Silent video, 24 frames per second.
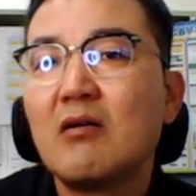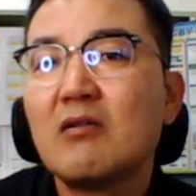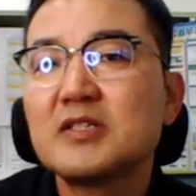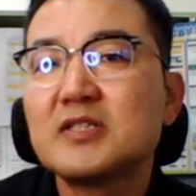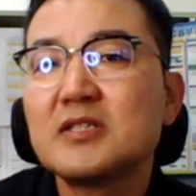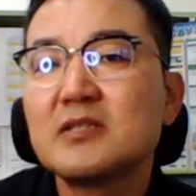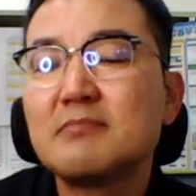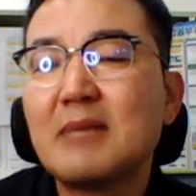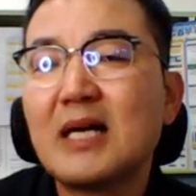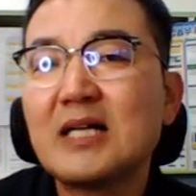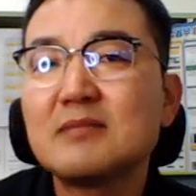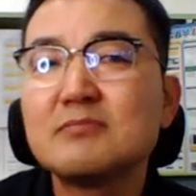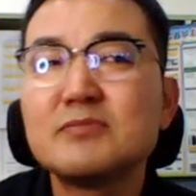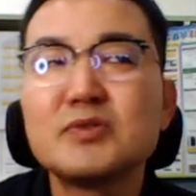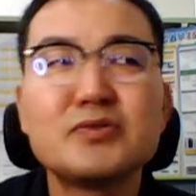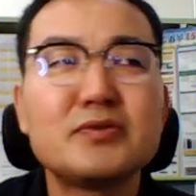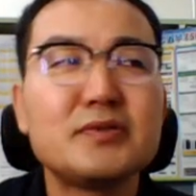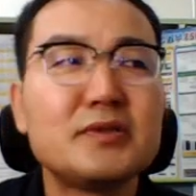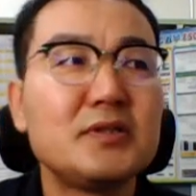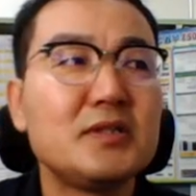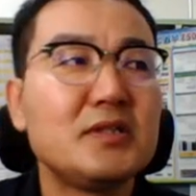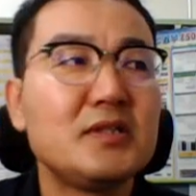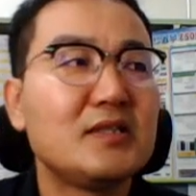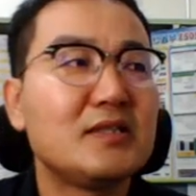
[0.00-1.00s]
지금 많은
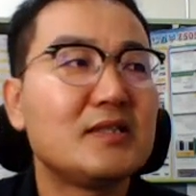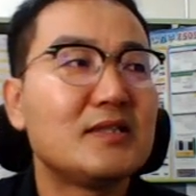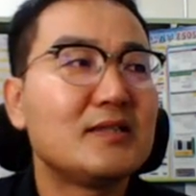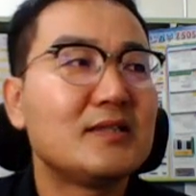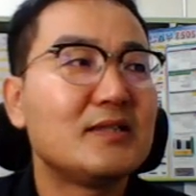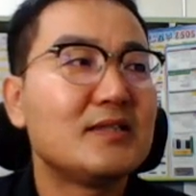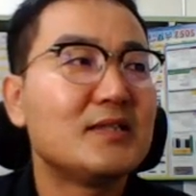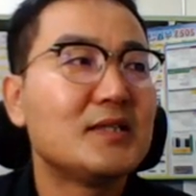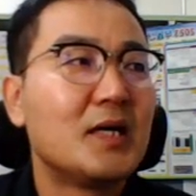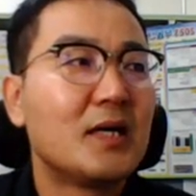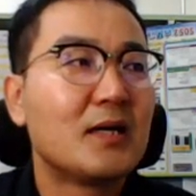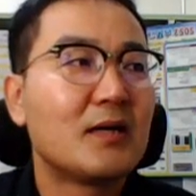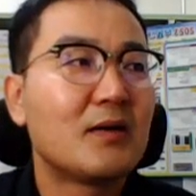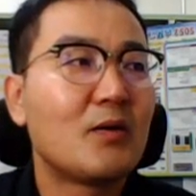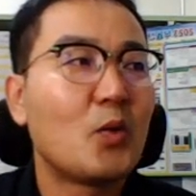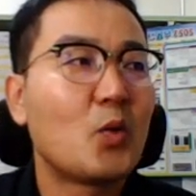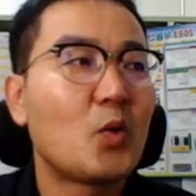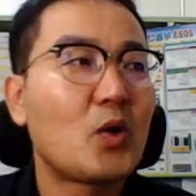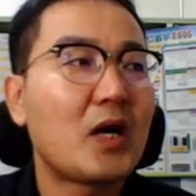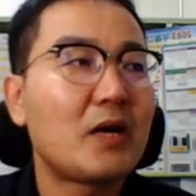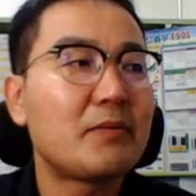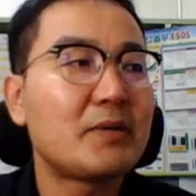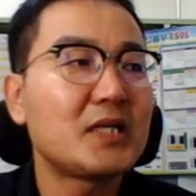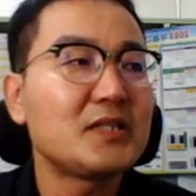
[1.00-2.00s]
분들이
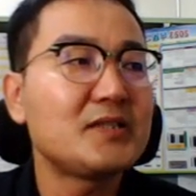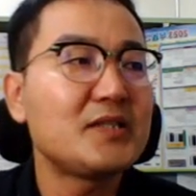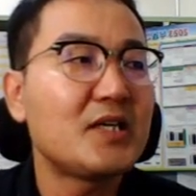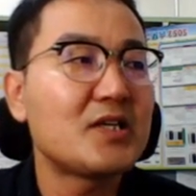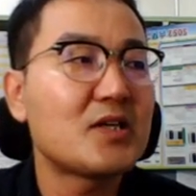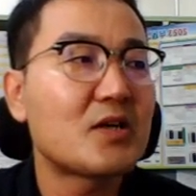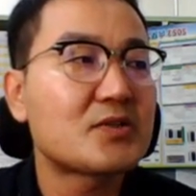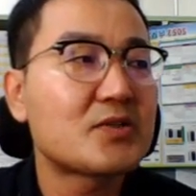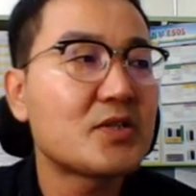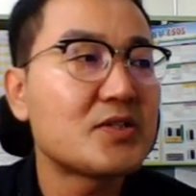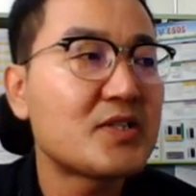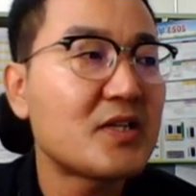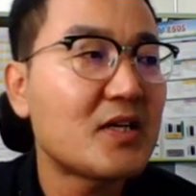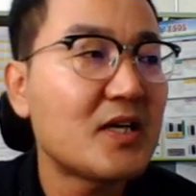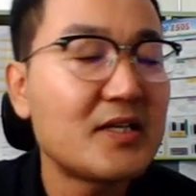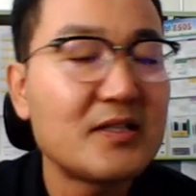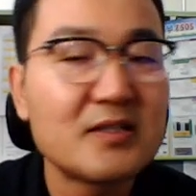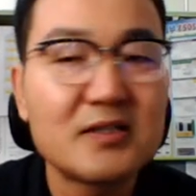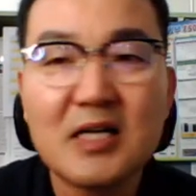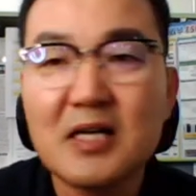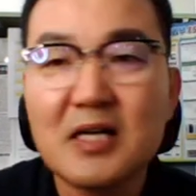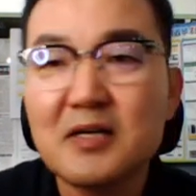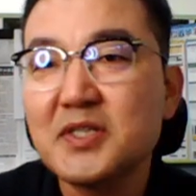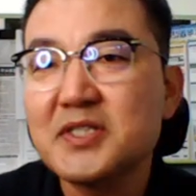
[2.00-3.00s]
올 하반기에 역전세가
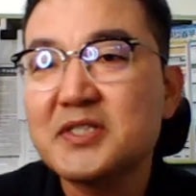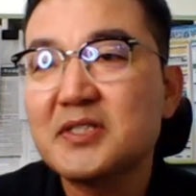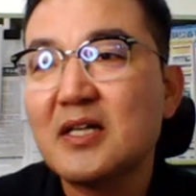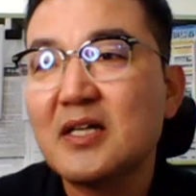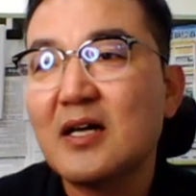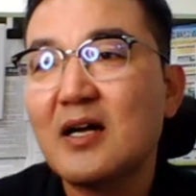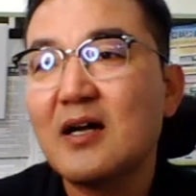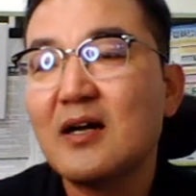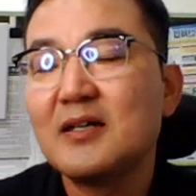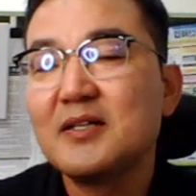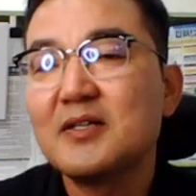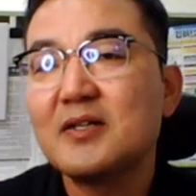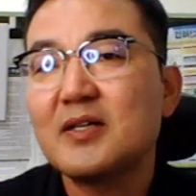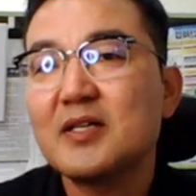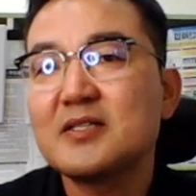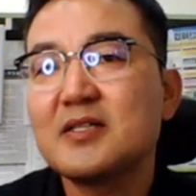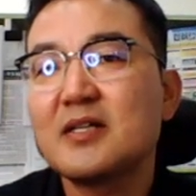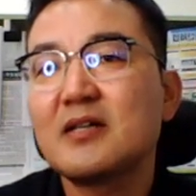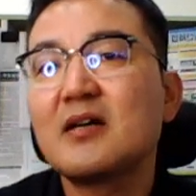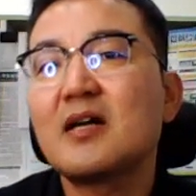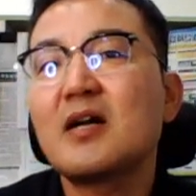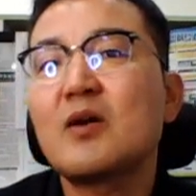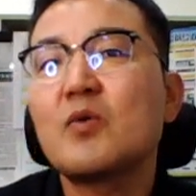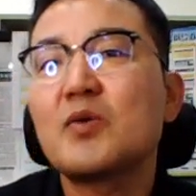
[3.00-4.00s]
일어날 것이다 이렇게
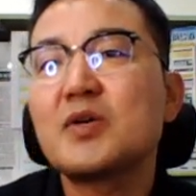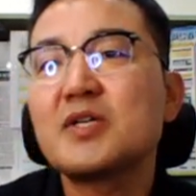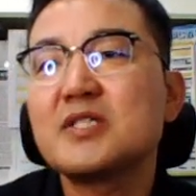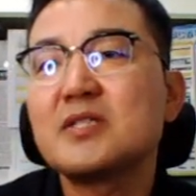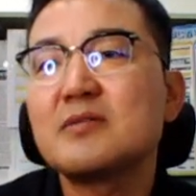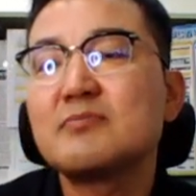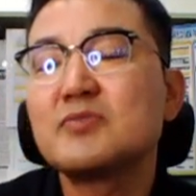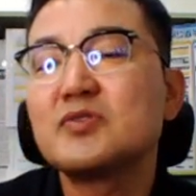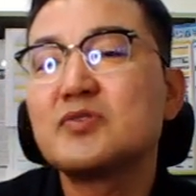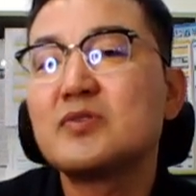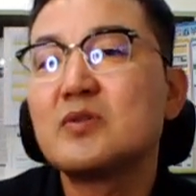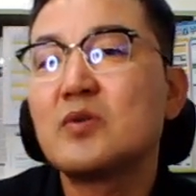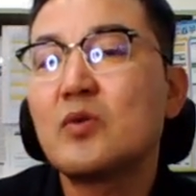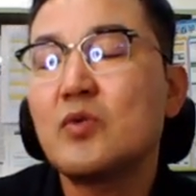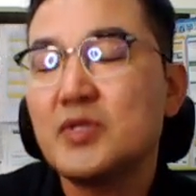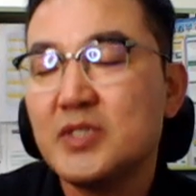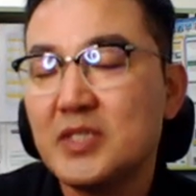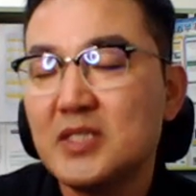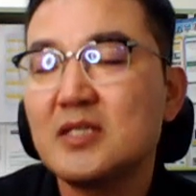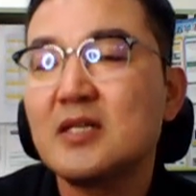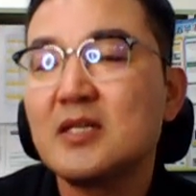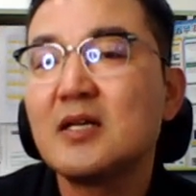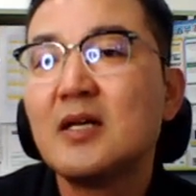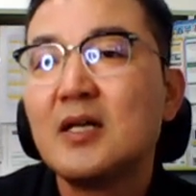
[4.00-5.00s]
생각하고 계시는 분들
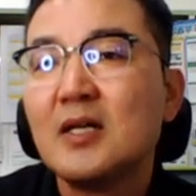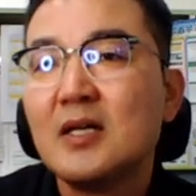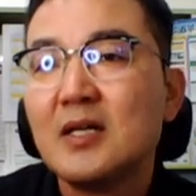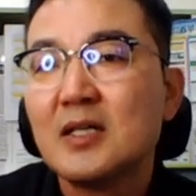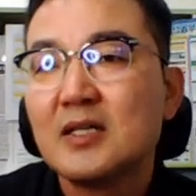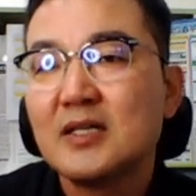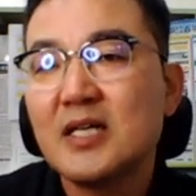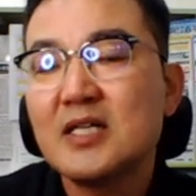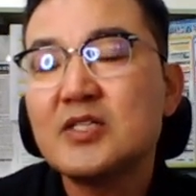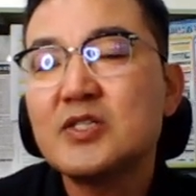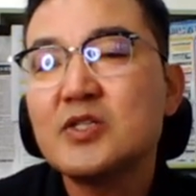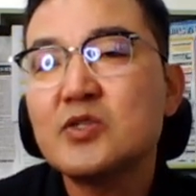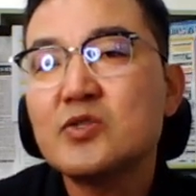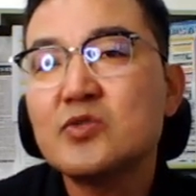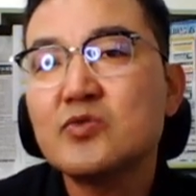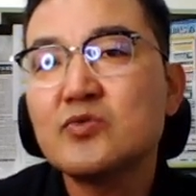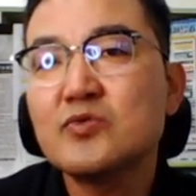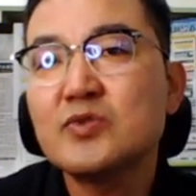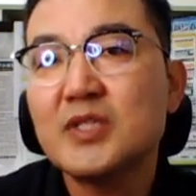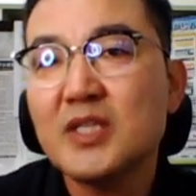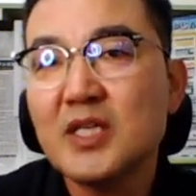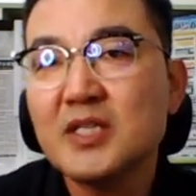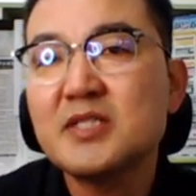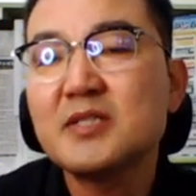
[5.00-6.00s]
혹시 계실 수
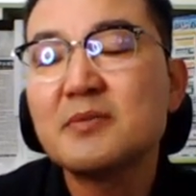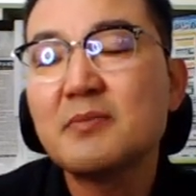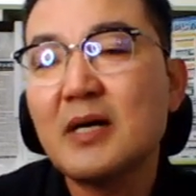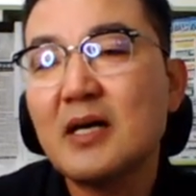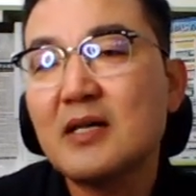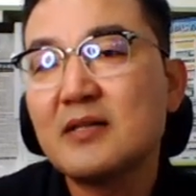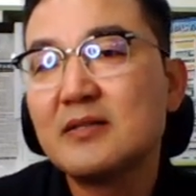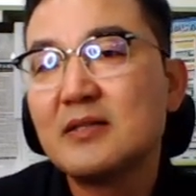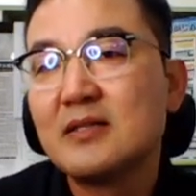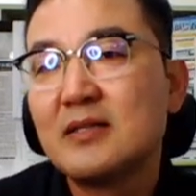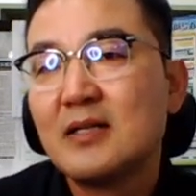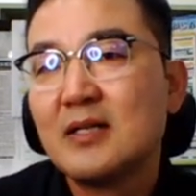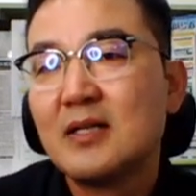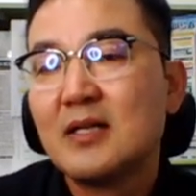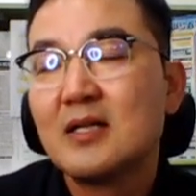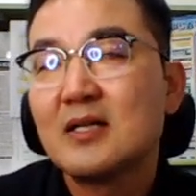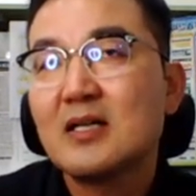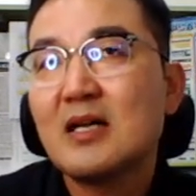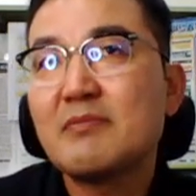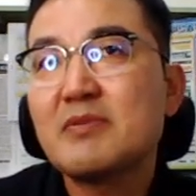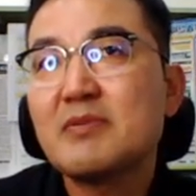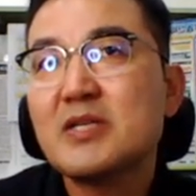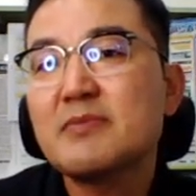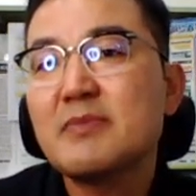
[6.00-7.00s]
있겠지만
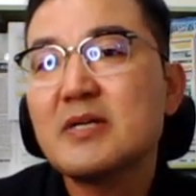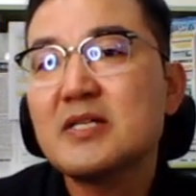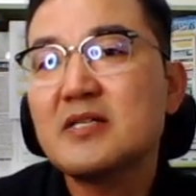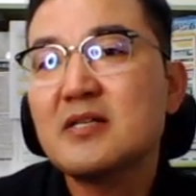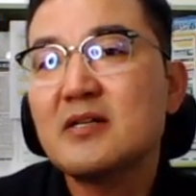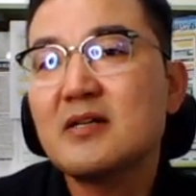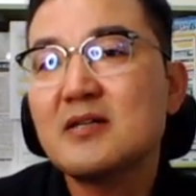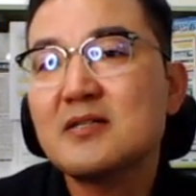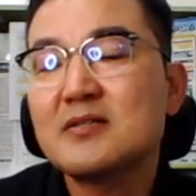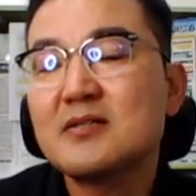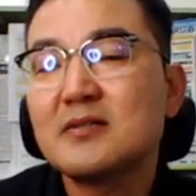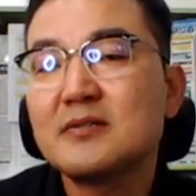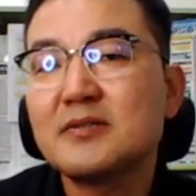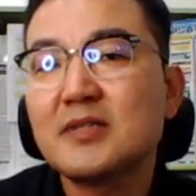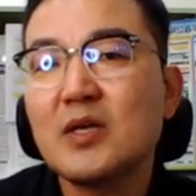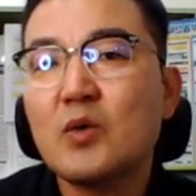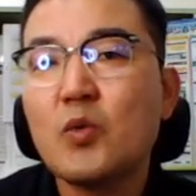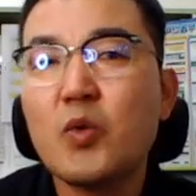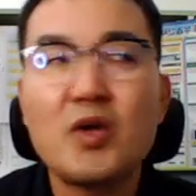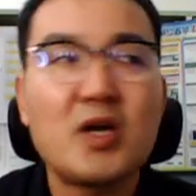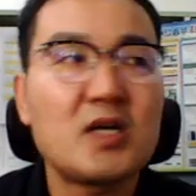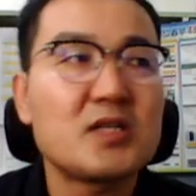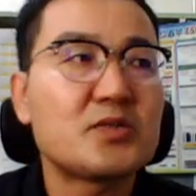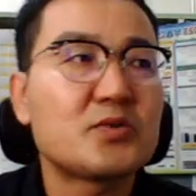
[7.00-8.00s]
감사스마일 생각했을 때
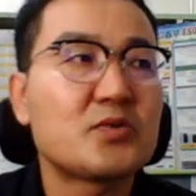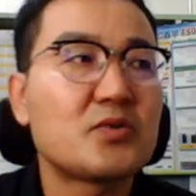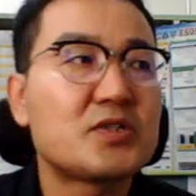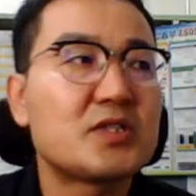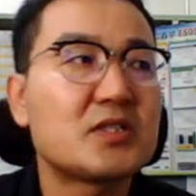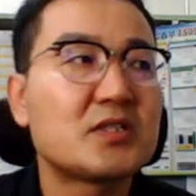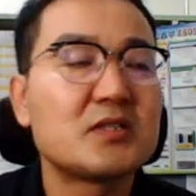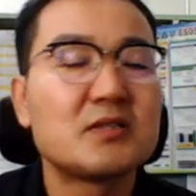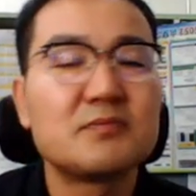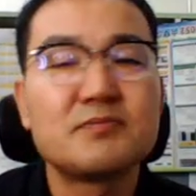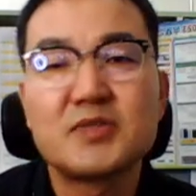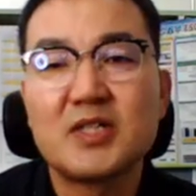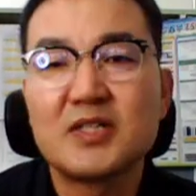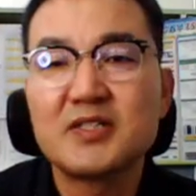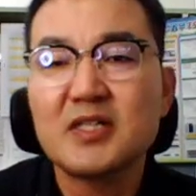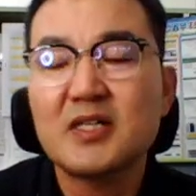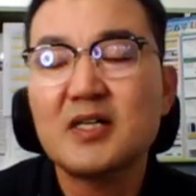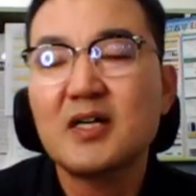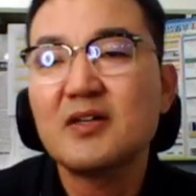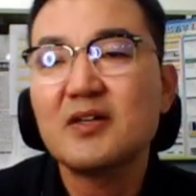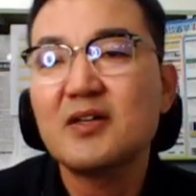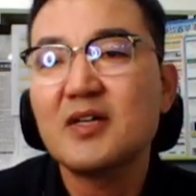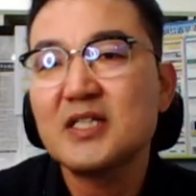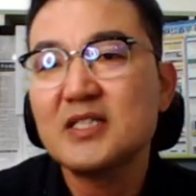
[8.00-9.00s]
고양시도 지금
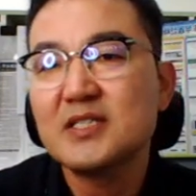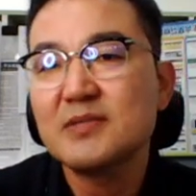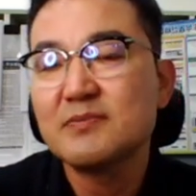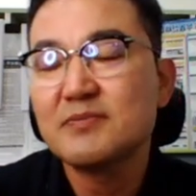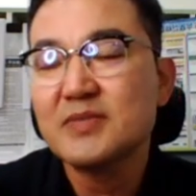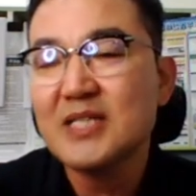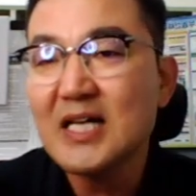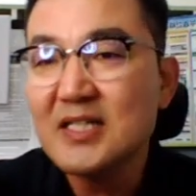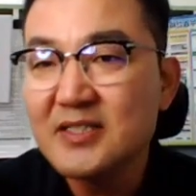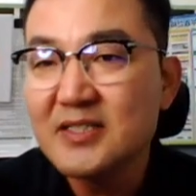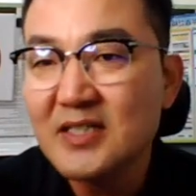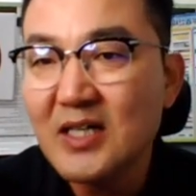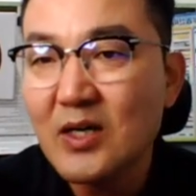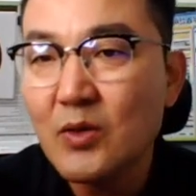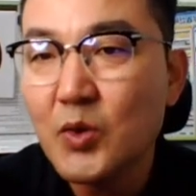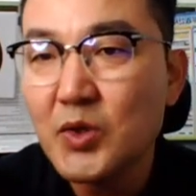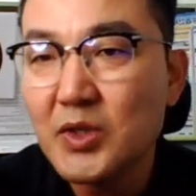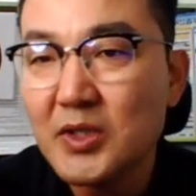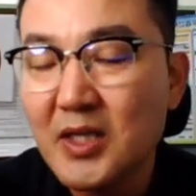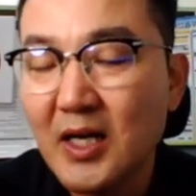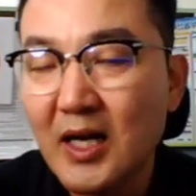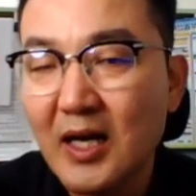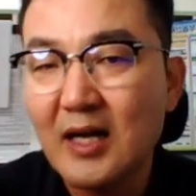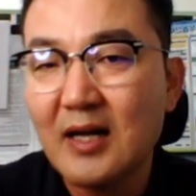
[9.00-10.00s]
전세가격이 지금 상승하고
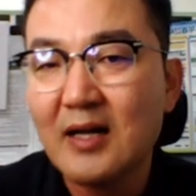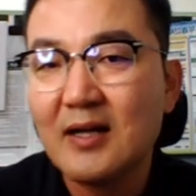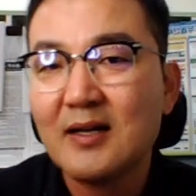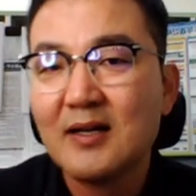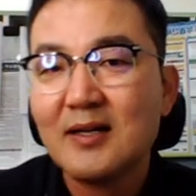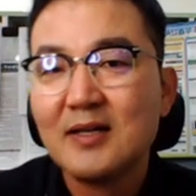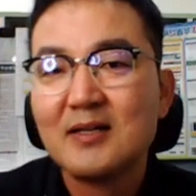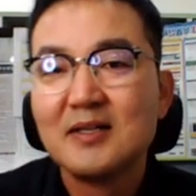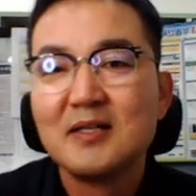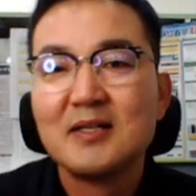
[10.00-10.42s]
있다.